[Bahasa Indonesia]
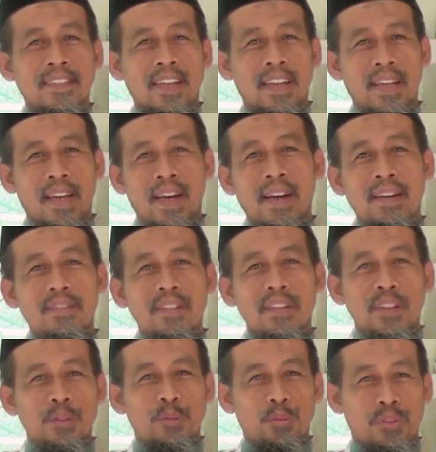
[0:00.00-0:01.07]
saya
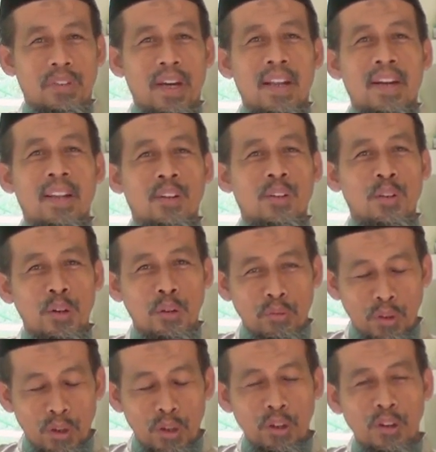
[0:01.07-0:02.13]
sudah
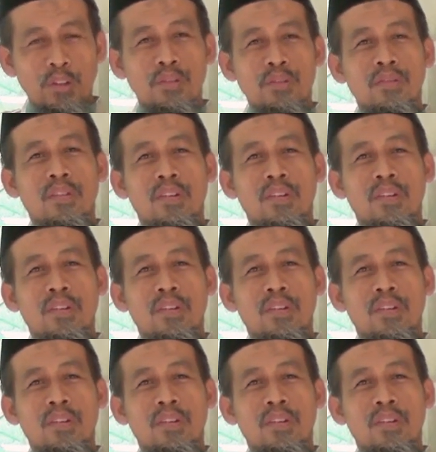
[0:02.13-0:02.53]
legowo.